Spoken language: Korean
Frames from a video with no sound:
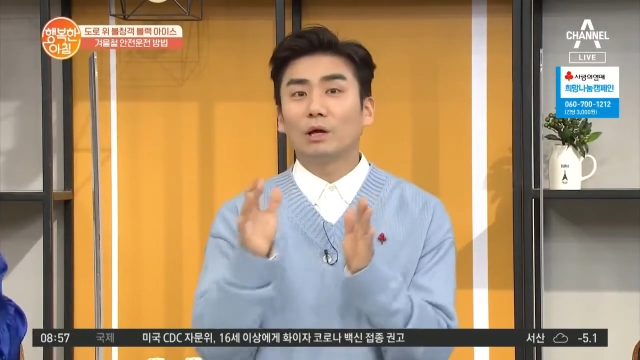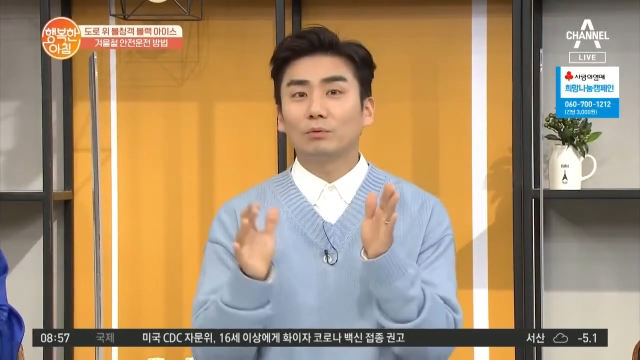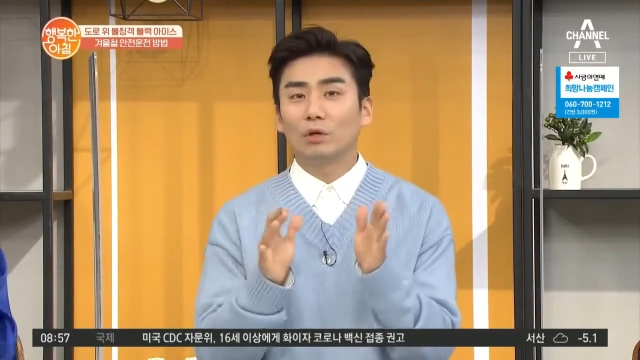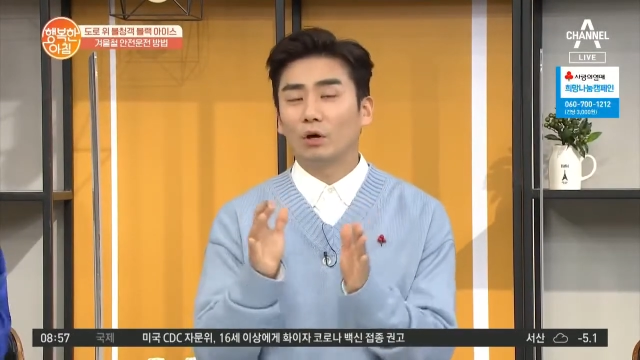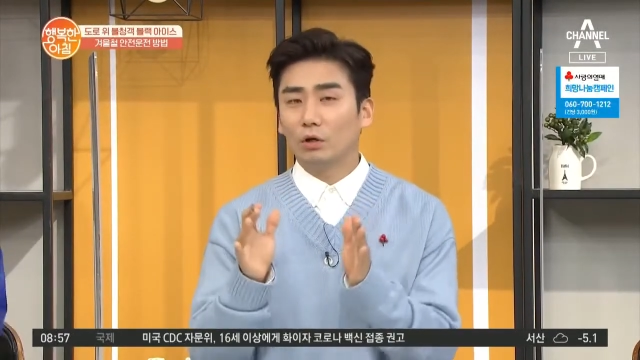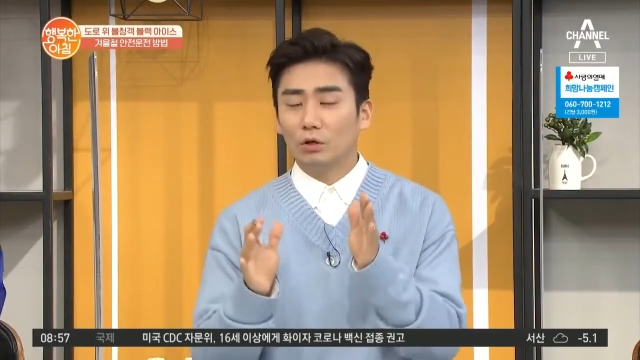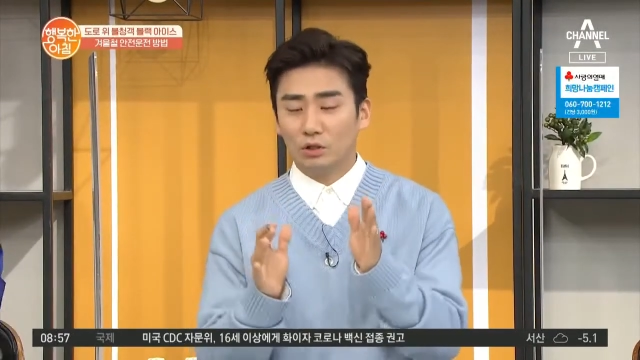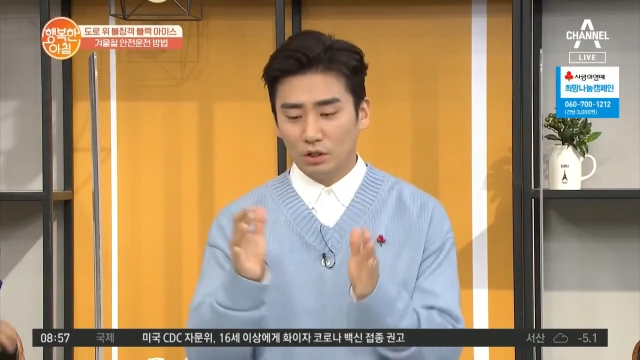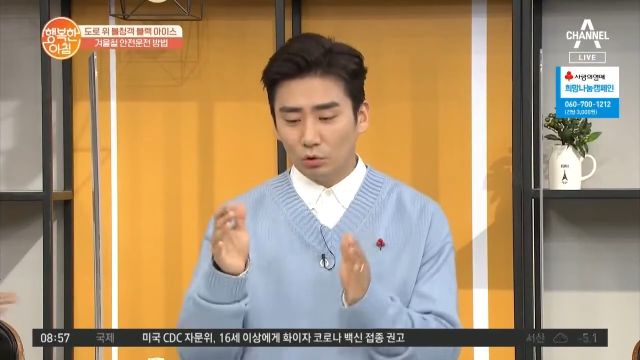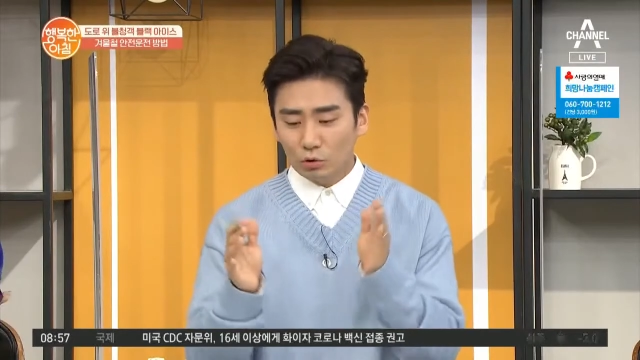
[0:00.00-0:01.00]
그때부터
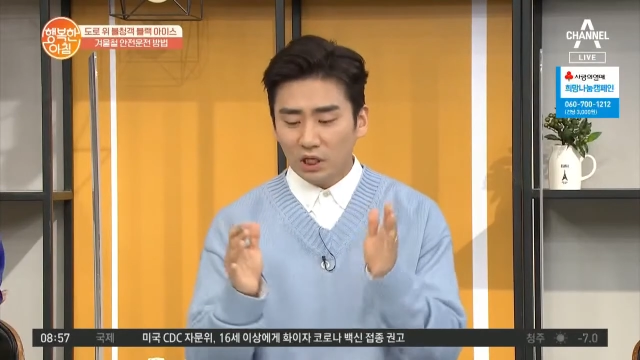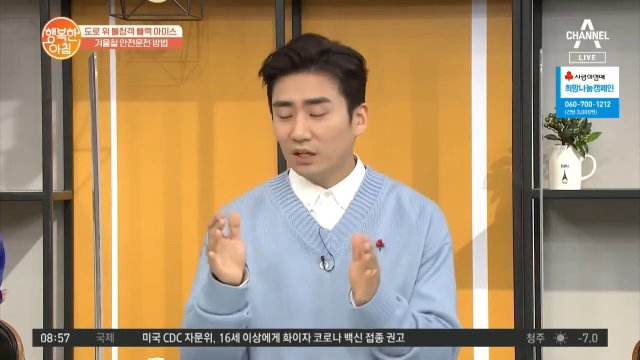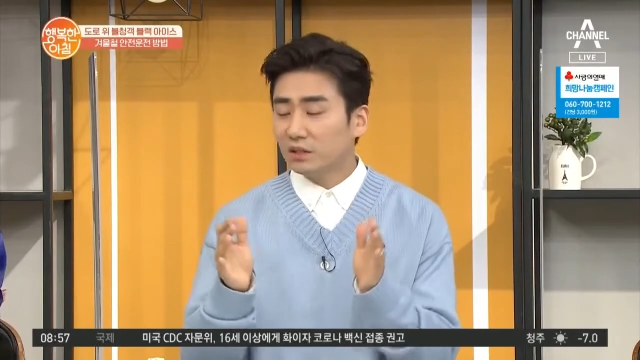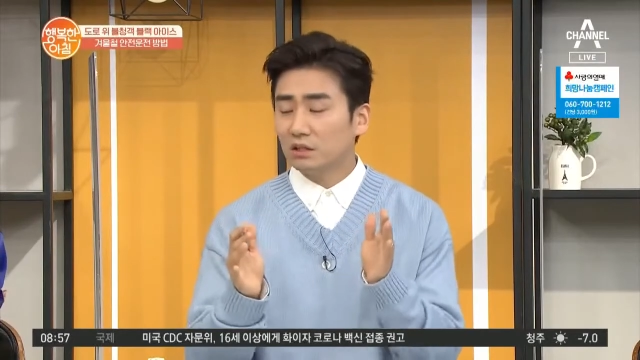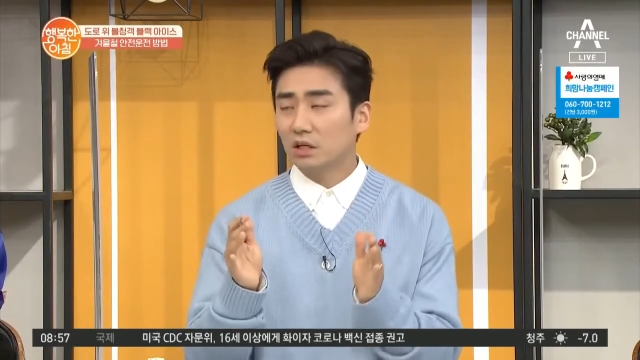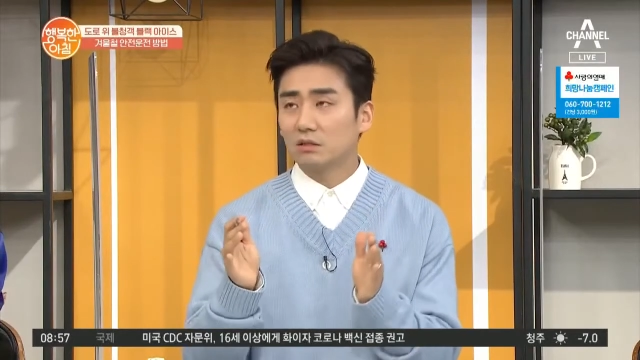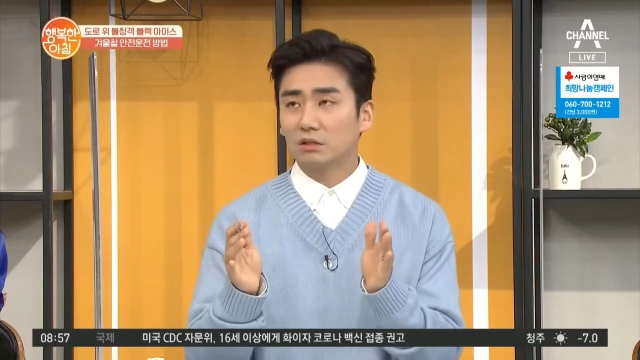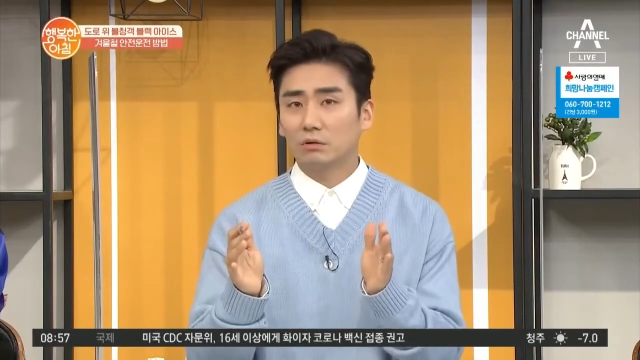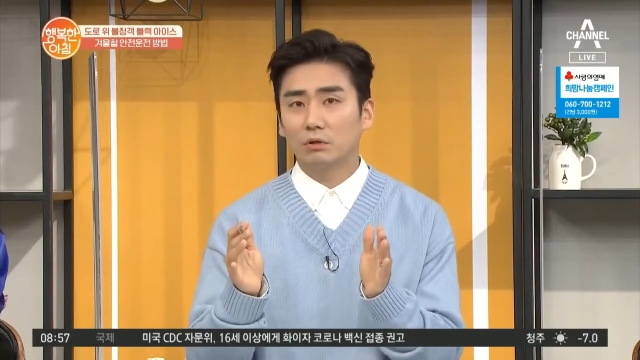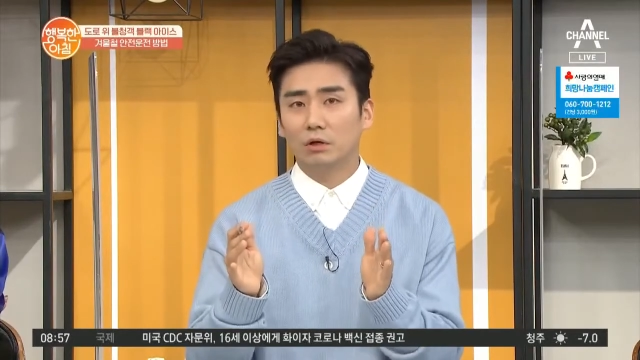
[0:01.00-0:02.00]
아. 이제 통제가 안 된다
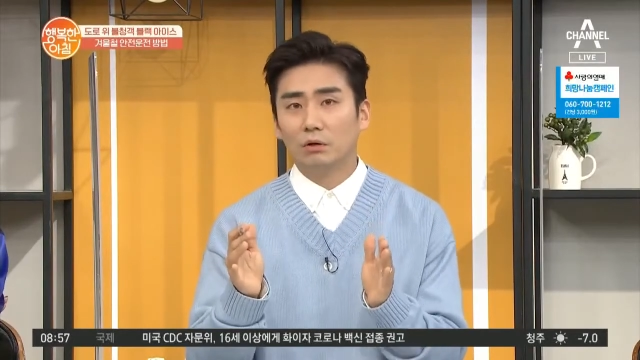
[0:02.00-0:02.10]
그러더라고요.